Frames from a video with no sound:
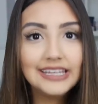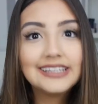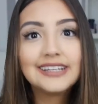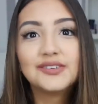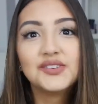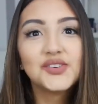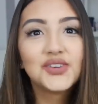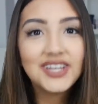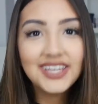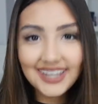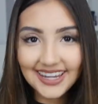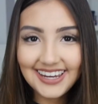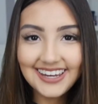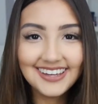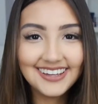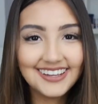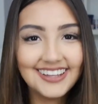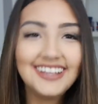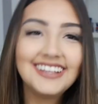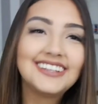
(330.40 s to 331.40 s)
Então, eu
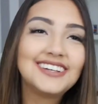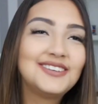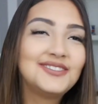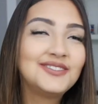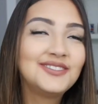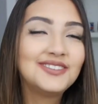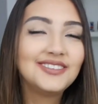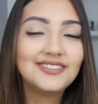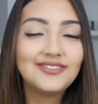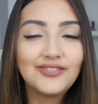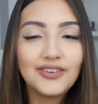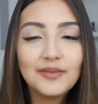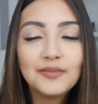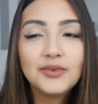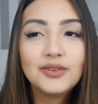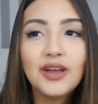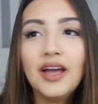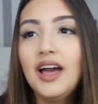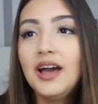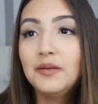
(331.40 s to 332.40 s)
queria, então foi
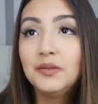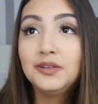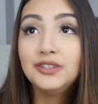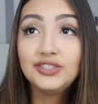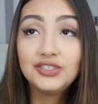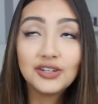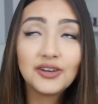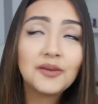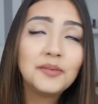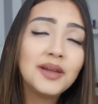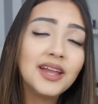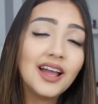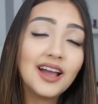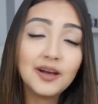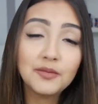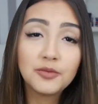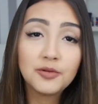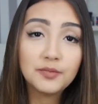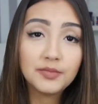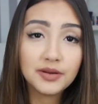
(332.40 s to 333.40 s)
muito rápido, chegou bem
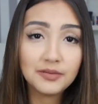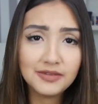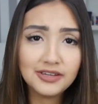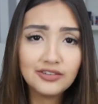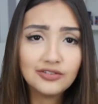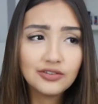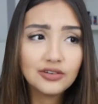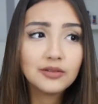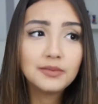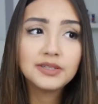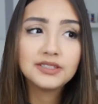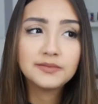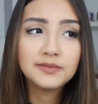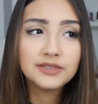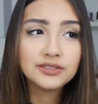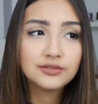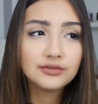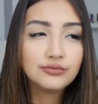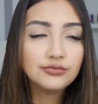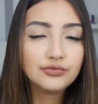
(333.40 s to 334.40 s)
rápido pra mim, chegou mais ou
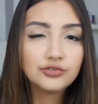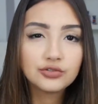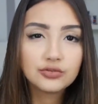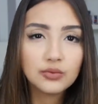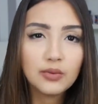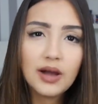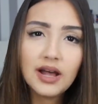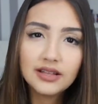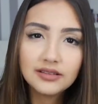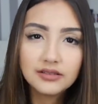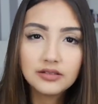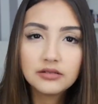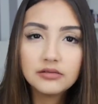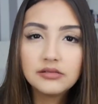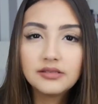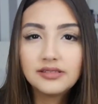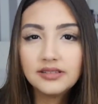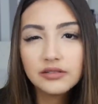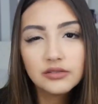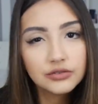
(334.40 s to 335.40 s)
menos uns 4,
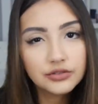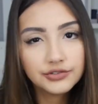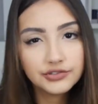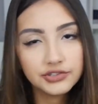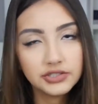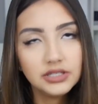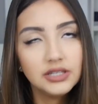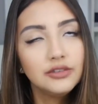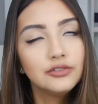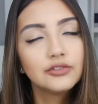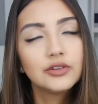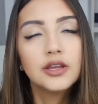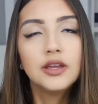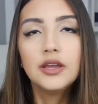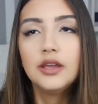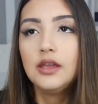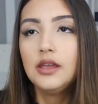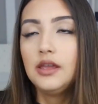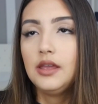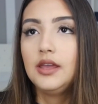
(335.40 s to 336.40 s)
5 dias.
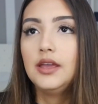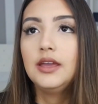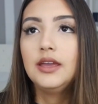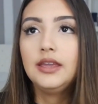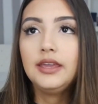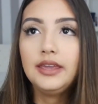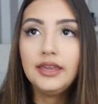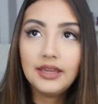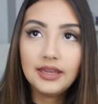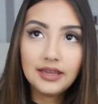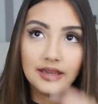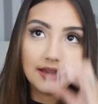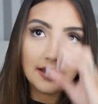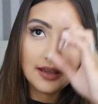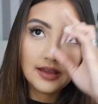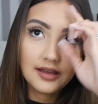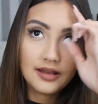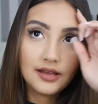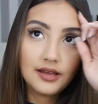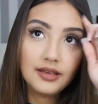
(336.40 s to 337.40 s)

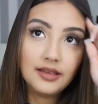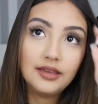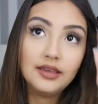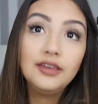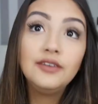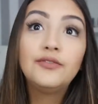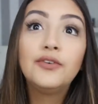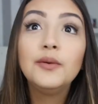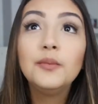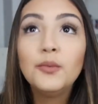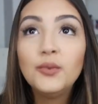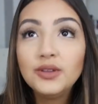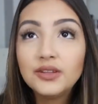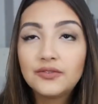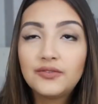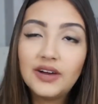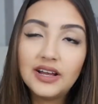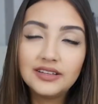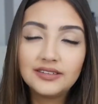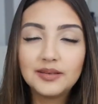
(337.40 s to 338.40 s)
É, e foi
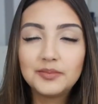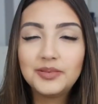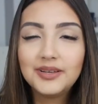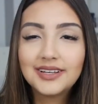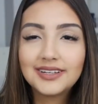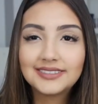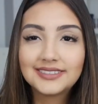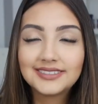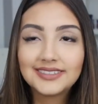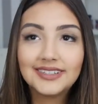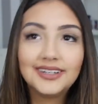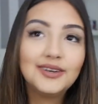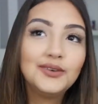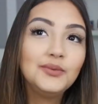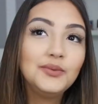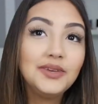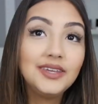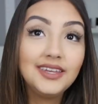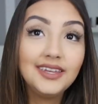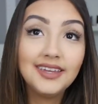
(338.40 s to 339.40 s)
muito fácil a
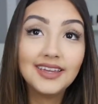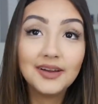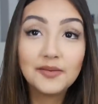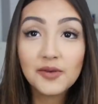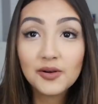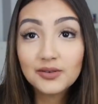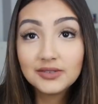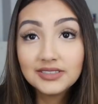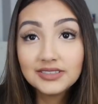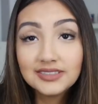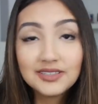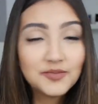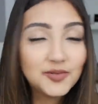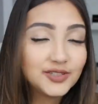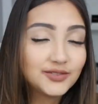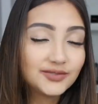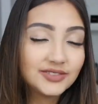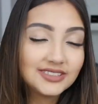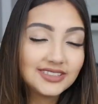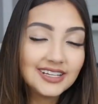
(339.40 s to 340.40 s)
aplicação e é uma coisa que você
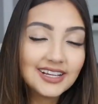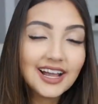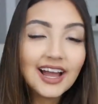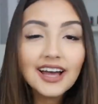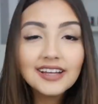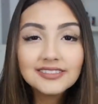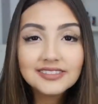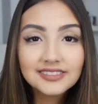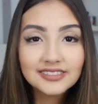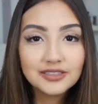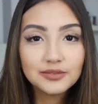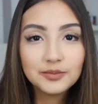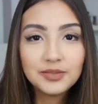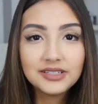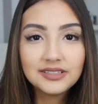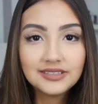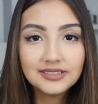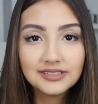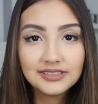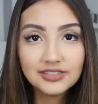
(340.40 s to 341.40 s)
pode fazer em casa, você não
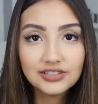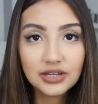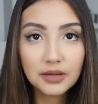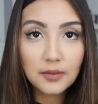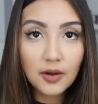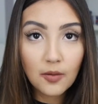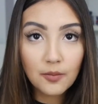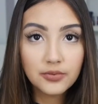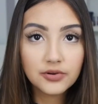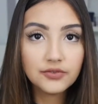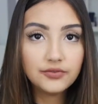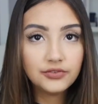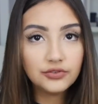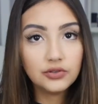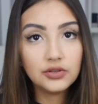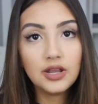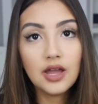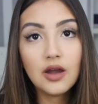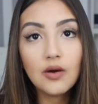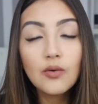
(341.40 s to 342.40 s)
precisa chamar um
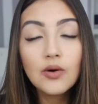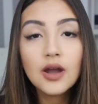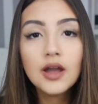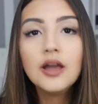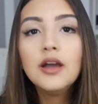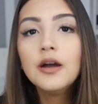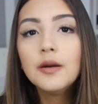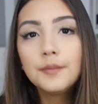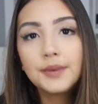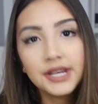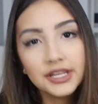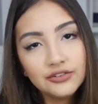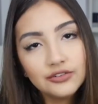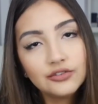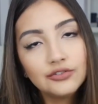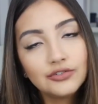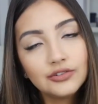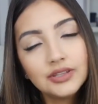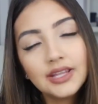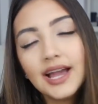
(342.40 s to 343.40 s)
profissional para
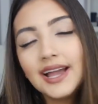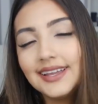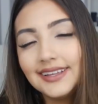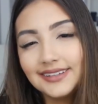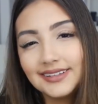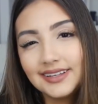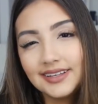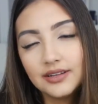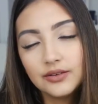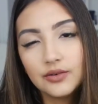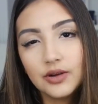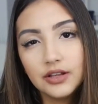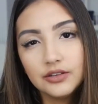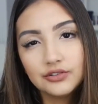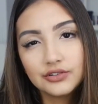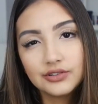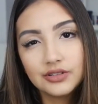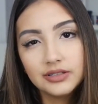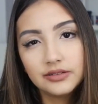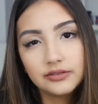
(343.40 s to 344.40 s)
te ajudar, entendeu? Eu
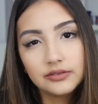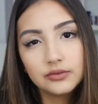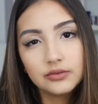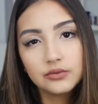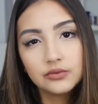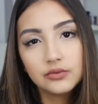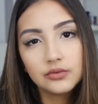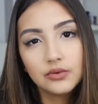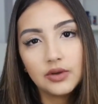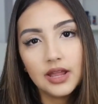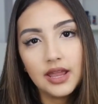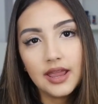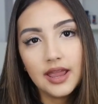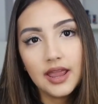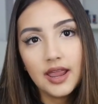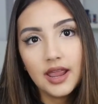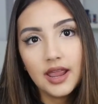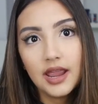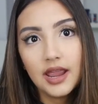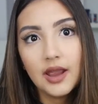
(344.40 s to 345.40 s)
acho que isso
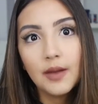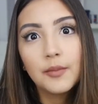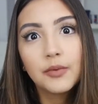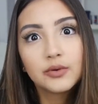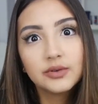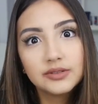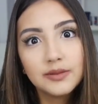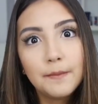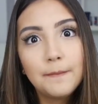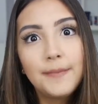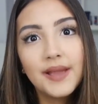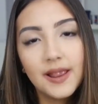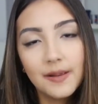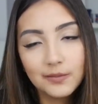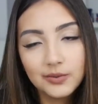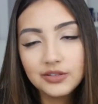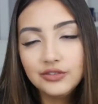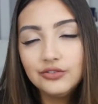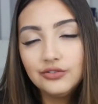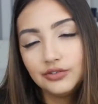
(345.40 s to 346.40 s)
é uma coisa
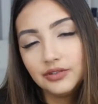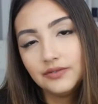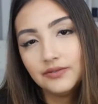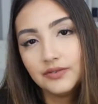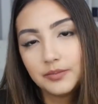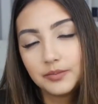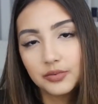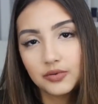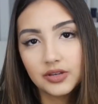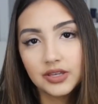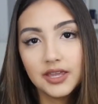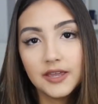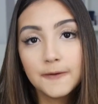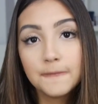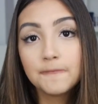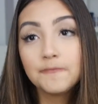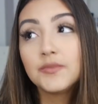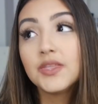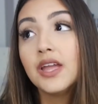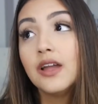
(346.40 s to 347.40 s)
bem positiva,
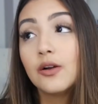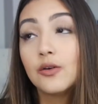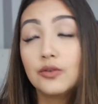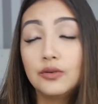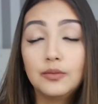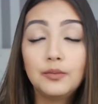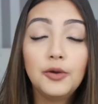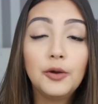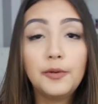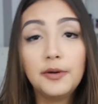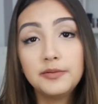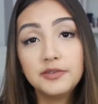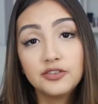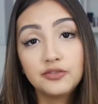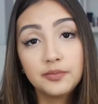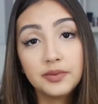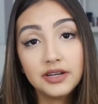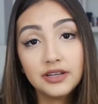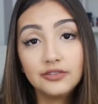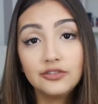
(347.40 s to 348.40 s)
porque quando meu papel
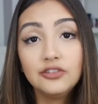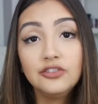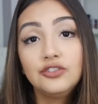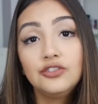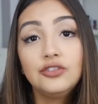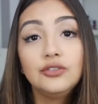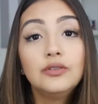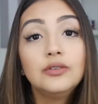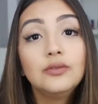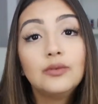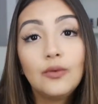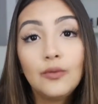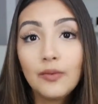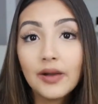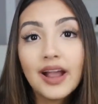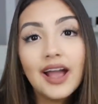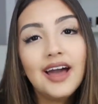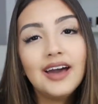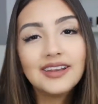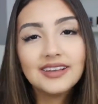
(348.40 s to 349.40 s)
de parede antigo, um
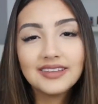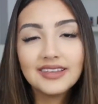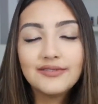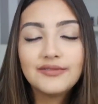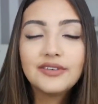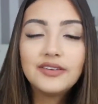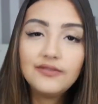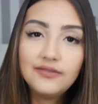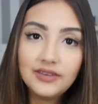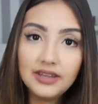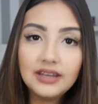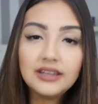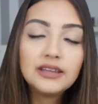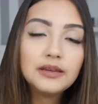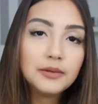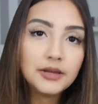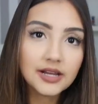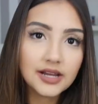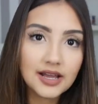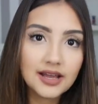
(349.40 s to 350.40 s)
cara teve que vir
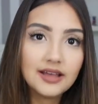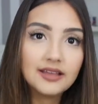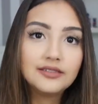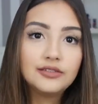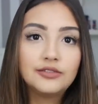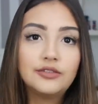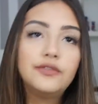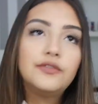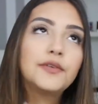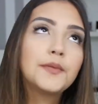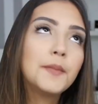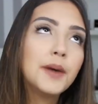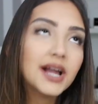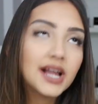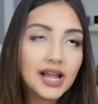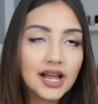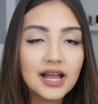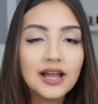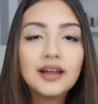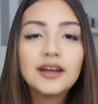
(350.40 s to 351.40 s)
até minha casa, eu tive que
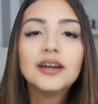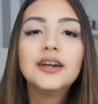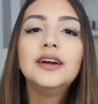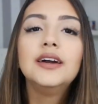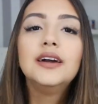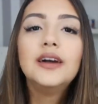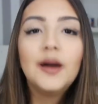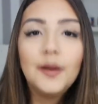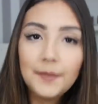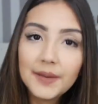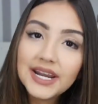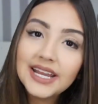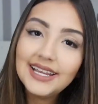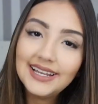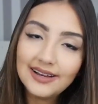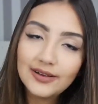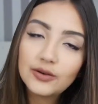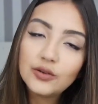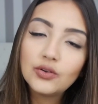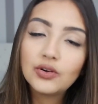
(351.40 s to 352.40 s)
pagar para
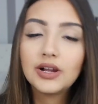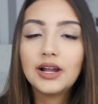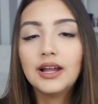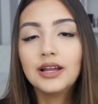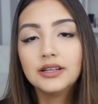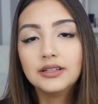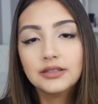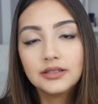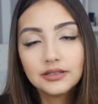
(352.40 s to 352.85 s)
ele colocar.